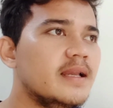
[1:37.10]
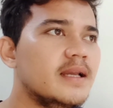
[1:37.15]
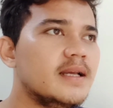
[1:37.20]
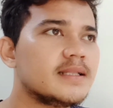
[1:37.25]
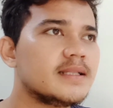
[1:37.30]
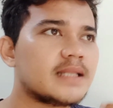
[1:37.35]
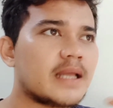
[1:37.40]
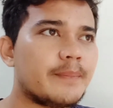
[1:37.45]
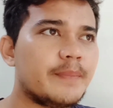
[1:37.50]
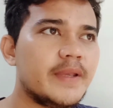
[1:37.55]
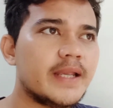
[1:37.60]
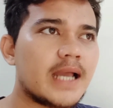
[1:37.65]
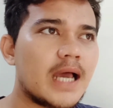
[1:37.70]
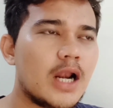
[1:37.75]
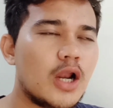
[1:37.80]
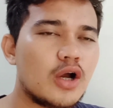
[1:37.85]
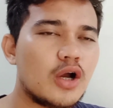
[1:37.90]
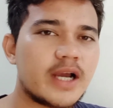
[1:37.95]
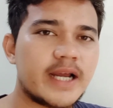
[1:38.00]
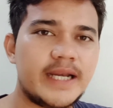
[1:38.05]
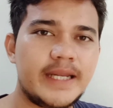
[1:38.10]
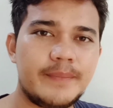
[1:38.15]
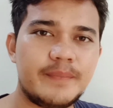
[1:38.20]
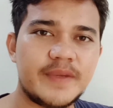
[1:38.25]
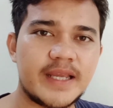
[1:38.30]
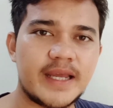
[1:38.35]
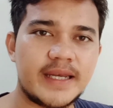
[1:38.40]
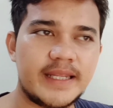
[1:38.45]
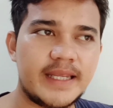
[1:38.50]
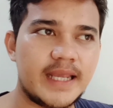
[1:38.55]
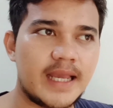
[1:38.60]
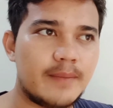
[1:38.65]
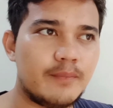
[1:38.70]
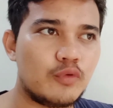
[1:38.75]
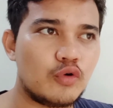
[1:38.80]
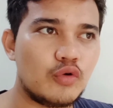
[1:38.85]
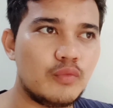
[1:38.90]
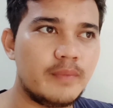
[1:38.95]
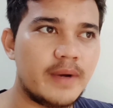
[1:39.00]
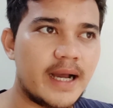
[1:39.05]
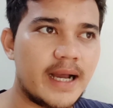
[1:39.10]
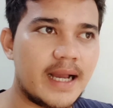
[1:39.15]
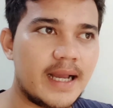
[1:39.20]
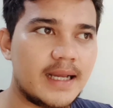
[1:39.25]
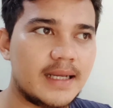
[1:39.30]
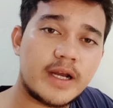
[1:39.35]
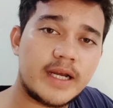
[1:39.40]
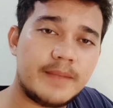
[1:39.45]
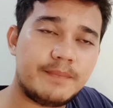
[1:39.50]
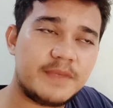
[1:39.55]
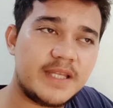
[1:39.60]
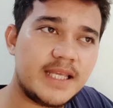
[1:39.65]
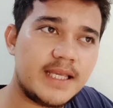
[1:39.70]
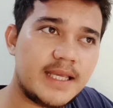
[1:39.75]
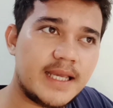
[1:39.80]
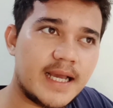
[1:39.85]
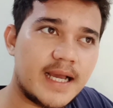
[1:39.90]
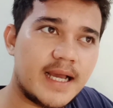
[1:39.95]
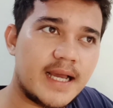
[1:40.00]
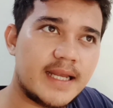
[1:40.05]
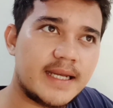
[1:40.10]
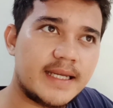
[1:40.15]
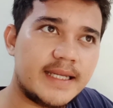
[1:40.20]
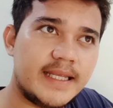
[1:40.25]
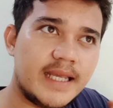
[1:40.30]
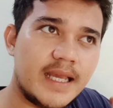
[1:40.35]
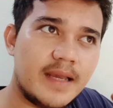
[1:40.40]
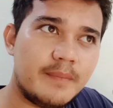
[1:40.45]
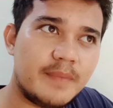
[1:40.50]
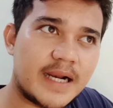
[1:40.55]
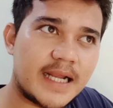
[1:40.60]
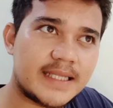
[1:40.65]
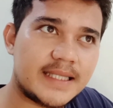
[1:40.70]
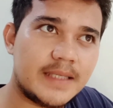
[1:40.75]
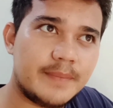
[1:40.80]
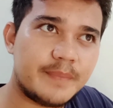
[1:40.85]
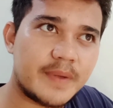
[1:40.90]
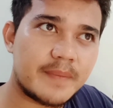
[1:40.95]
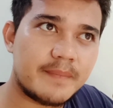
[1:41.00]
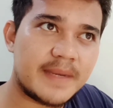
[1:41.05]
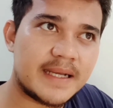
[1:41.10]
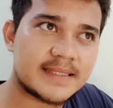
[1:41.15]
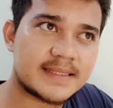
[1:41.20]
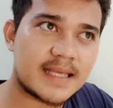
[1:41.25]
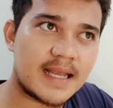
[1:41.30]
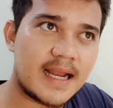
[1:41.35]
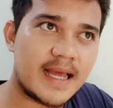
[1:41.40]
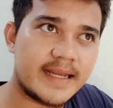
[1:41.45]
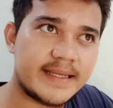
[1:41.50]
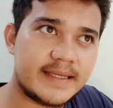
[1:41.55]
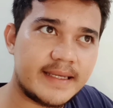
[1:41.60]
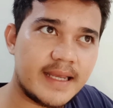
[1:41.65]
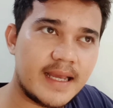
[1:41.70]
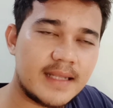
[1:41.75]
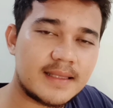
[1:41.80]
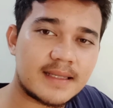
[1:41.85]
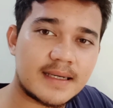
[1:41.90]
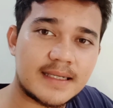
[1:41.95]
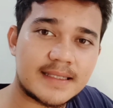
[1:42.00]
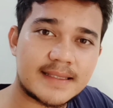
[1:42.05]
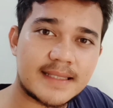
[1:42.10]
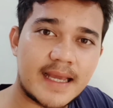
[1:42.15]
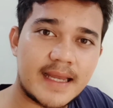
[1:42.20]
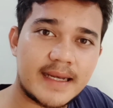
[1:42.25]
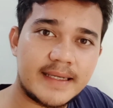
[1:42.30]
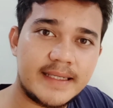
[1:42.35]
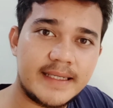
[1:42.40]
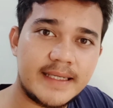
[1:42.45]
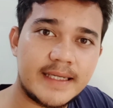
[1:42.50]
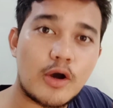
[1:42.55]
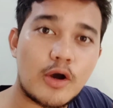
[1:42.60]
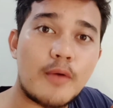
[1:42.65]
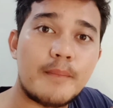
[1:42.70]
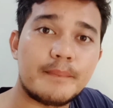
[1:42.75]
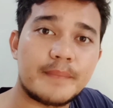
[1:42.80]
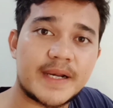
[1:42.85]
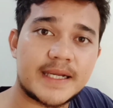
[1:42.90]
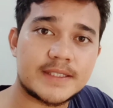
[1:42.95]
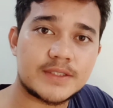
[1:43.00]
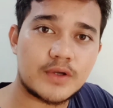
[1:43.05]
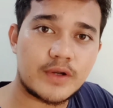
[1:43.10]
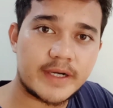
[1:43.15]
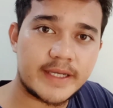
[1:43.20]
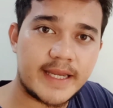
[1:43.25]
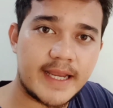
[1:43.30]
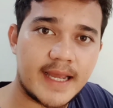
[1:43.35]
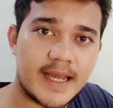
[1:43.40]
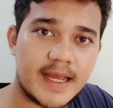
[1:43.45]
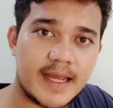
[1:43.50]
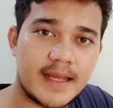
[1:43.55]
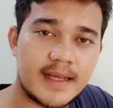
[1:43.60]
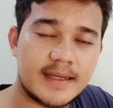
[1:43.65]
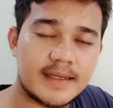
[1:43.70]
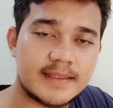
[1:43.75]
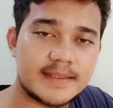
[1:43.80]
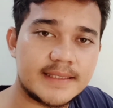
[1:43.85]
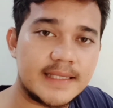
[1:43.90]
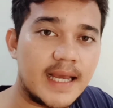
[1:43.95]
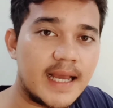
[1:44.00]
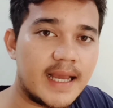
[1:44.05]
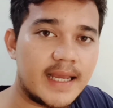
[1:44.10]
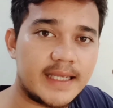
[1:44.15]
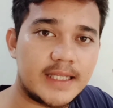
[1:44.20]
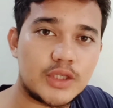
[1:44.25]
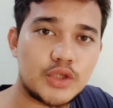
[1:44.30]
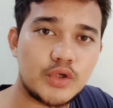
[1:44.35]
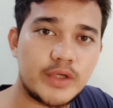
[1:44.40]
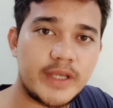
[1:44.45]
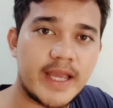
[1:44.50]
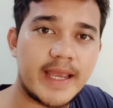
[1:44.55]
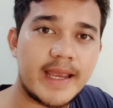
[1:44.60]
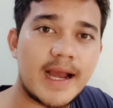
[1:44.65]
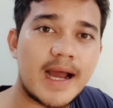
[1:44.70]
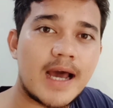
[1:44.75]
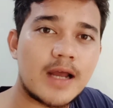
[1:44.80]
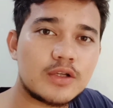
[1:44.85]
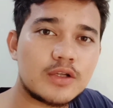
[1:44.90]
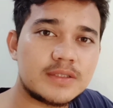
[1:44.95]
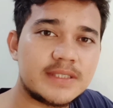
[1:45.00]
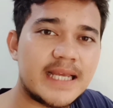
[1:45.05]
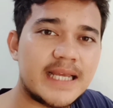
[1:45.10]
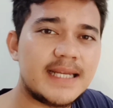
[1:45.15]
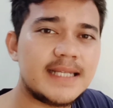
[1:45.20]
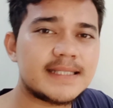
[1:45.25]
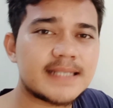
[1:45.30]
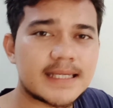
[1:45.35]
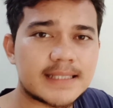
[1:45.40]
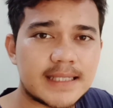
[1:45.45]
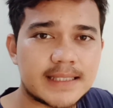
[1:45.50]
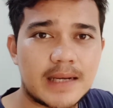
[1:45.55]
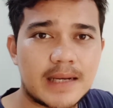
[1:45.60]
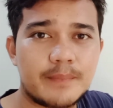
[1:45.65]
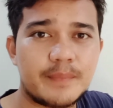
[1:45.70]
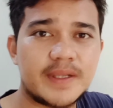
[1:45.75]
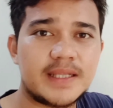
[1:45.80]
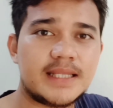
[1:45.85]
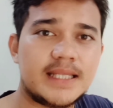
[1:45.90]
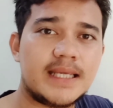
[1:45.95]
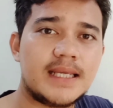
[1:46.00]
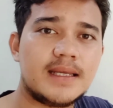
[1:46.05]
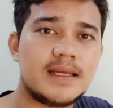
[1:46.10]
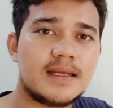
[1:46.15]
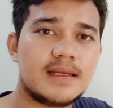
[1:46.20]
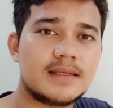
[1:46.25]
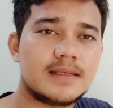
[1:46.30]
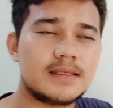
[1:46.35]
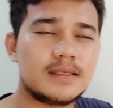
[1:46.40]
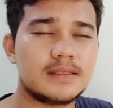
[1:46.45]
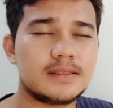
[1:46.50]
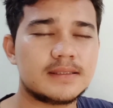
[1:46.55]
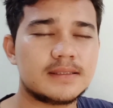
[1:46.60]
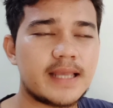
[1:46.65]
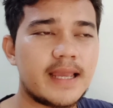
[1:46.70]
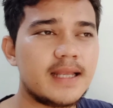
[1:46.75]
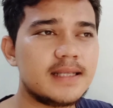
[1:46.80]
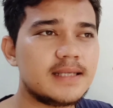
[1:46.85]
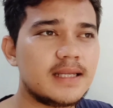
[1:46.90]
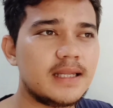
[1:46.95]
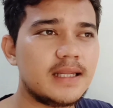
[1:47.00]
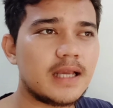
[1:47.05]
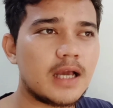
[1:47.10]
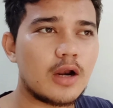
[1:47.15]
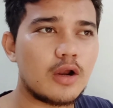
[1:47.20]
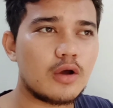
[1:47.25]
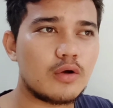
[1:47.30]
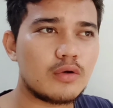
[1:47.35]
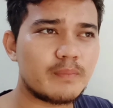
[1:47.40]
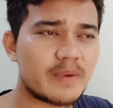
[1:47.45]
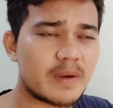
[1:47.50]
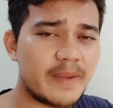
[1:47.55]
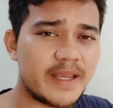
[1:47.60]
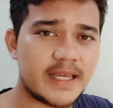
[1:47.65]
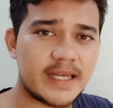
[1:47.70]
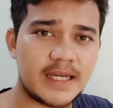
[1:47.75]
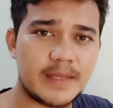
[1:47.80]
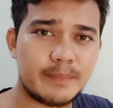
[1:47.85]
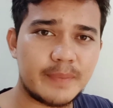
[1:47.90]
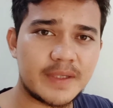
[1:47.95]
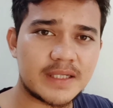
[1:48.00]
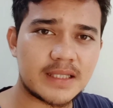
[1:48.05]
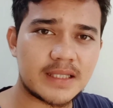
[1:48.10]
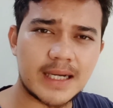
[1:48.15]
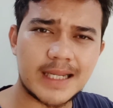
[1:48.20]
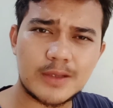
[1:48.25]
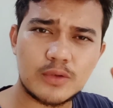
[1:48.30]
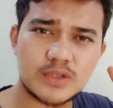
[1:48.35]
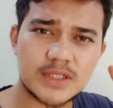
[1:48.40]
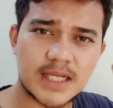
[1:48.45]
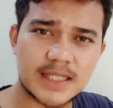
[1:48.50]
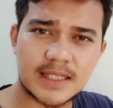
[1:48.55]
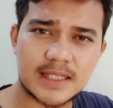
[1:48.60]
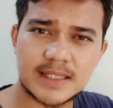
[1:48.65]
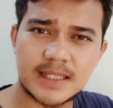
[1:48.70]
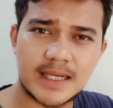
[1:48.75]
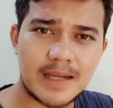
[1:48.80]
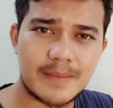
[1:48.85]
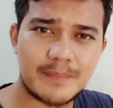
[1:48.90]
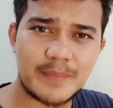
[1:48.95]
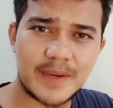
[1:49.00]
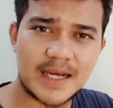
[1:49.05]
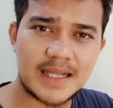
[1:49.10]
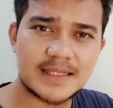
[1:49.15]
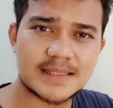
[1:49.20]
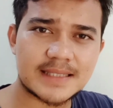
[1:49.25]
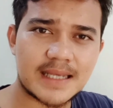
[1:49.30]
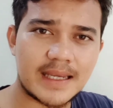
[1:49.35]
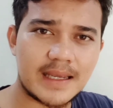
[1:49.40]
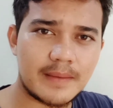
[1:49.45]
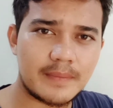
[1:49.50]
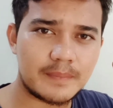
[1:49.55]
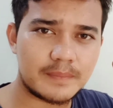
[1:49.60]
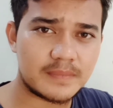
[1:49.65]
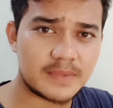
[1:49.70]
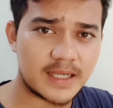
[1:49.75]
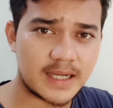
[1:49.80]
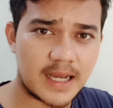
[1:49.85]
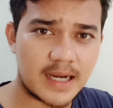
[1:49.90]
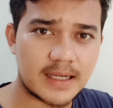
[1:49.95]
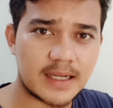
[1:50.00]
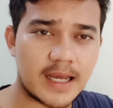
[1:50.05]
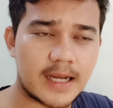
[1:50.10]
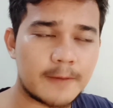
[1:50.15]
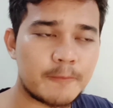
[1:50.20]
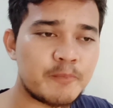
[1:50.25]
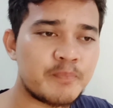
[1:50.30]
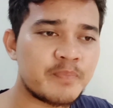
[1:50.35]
Tapi kalau kedipnya dia berubah di 3, dia berarti permasalahannya terletak di kompresornya. Nah, itu ya yang harus jadi catatan penting. Saya jadi kalau perbaikin inverter itu catatan yang paling saya tekankan.